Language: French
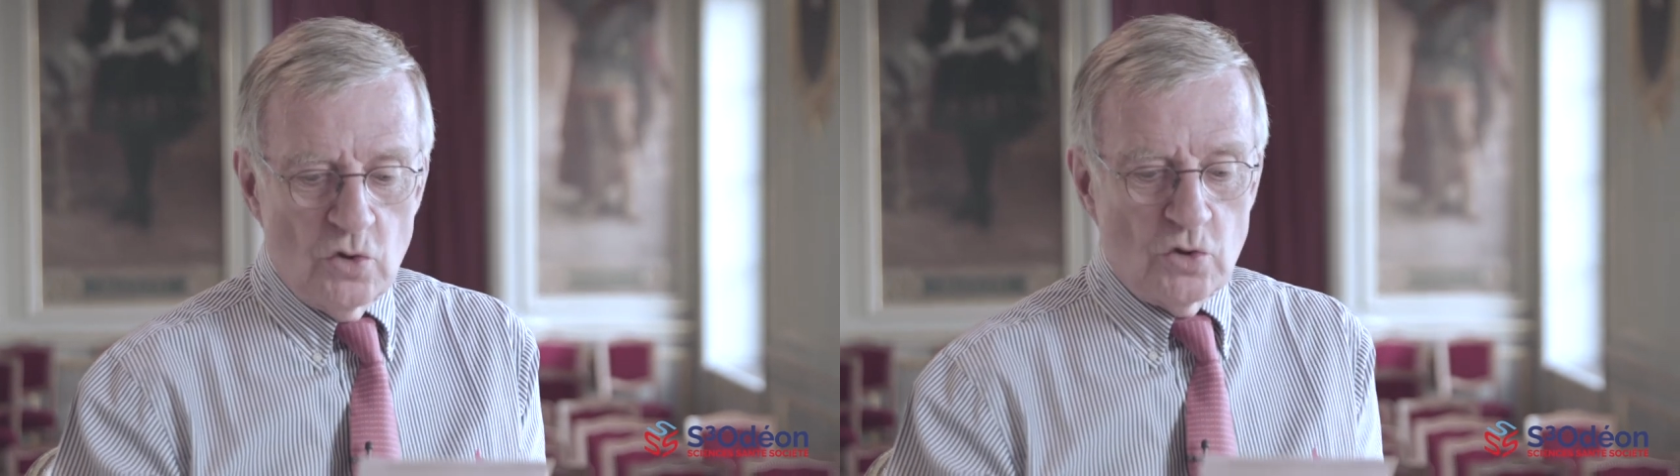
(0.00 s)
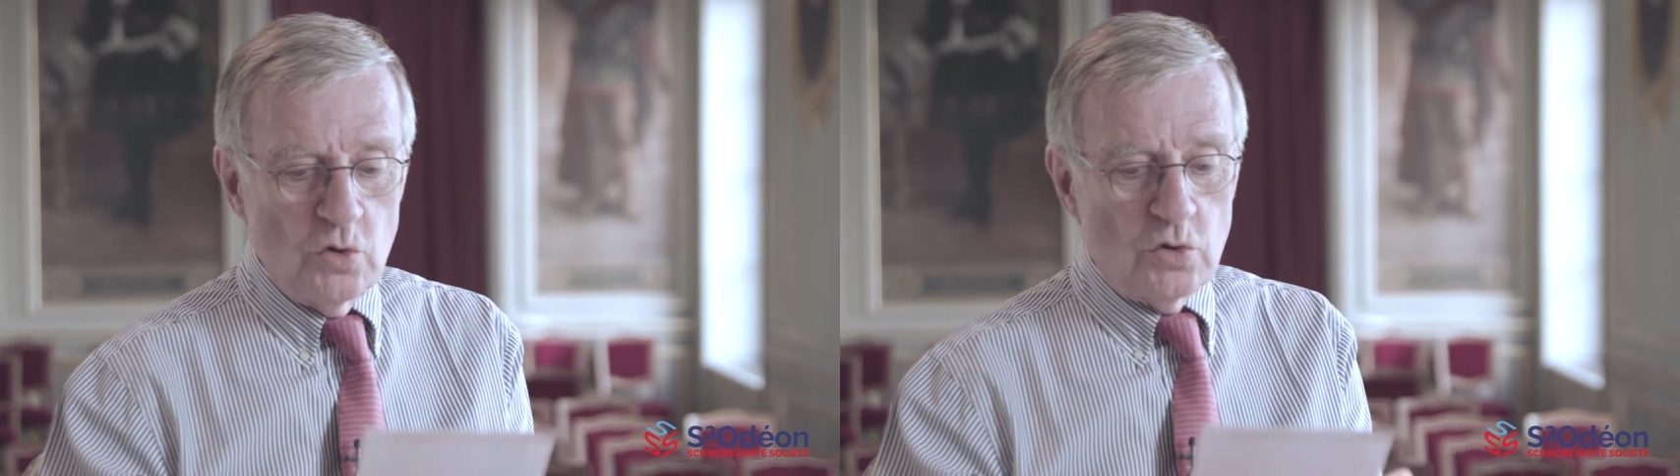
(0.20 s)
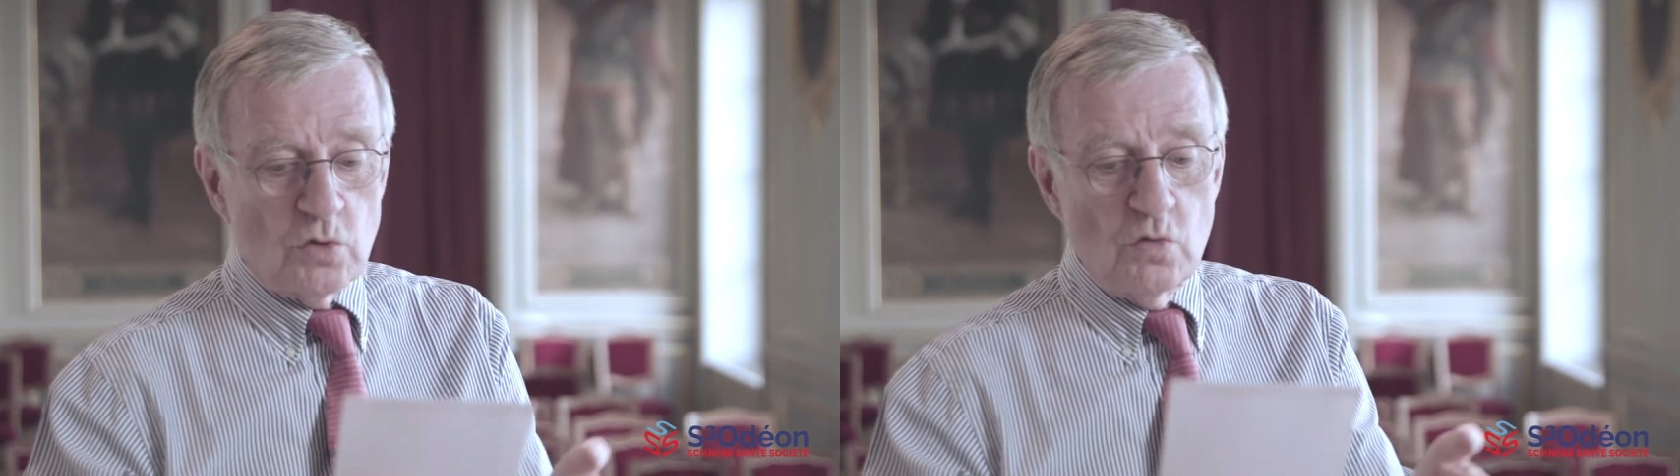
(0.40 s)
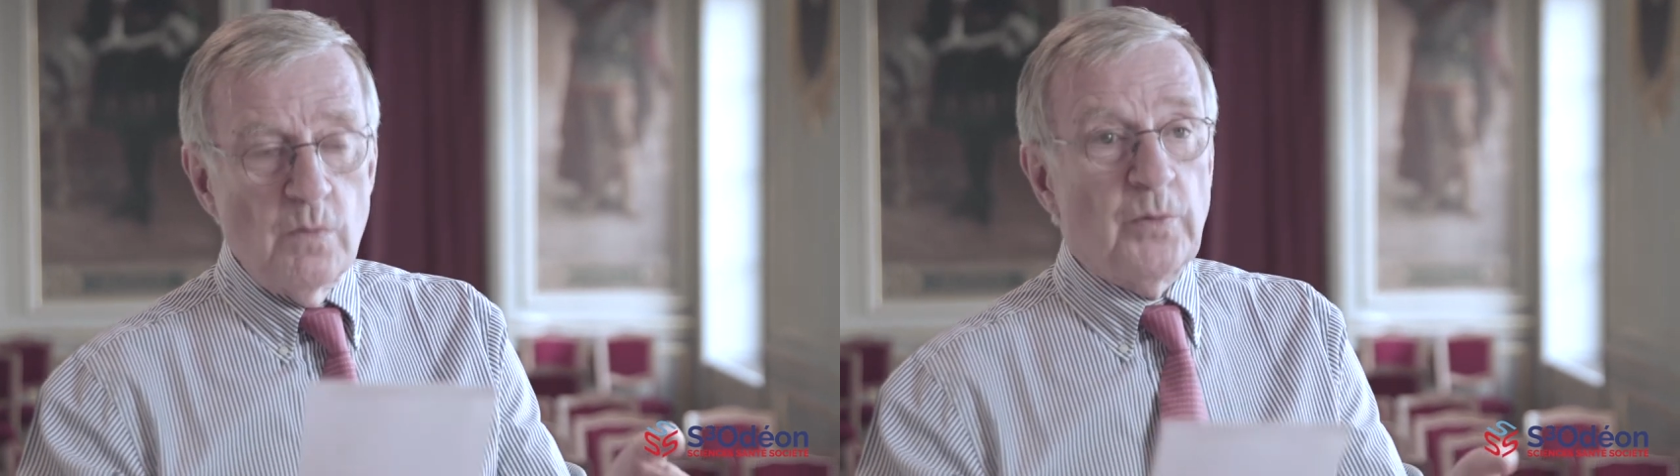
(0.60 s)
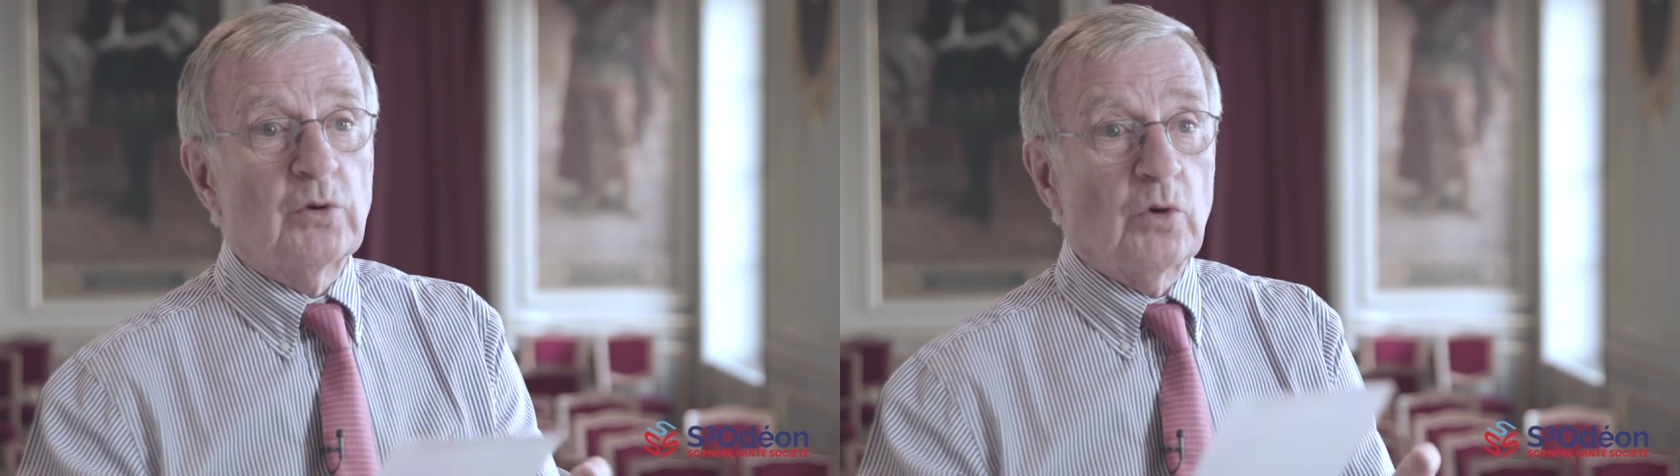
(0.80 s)
Jusqu'où
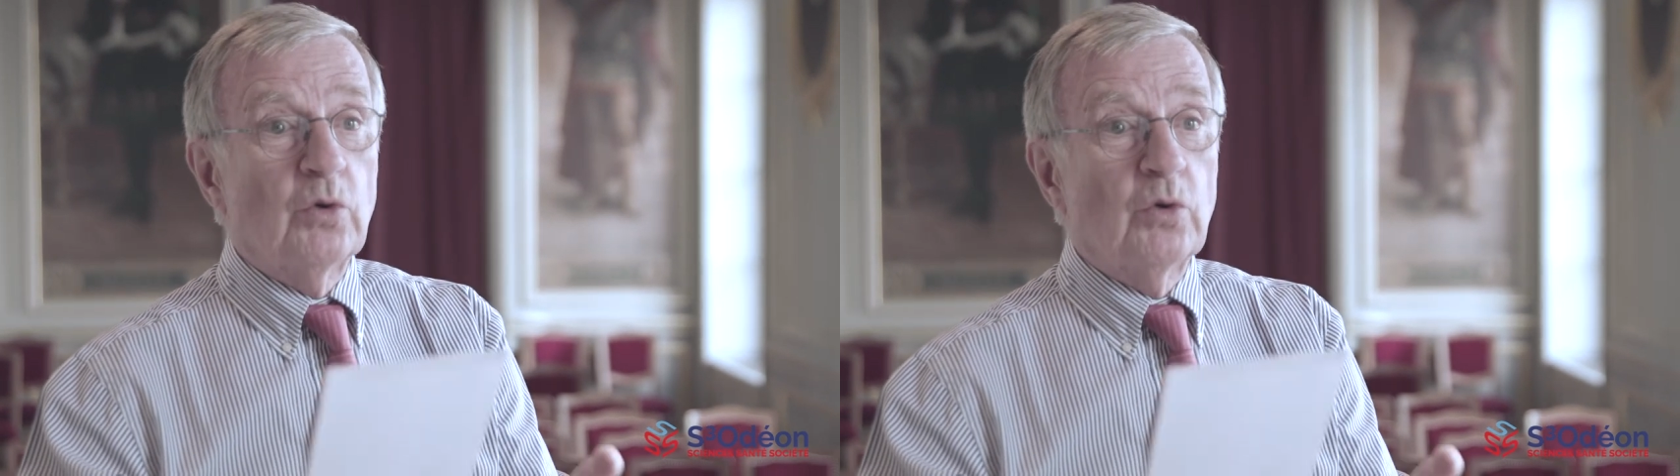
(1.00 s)
peut-on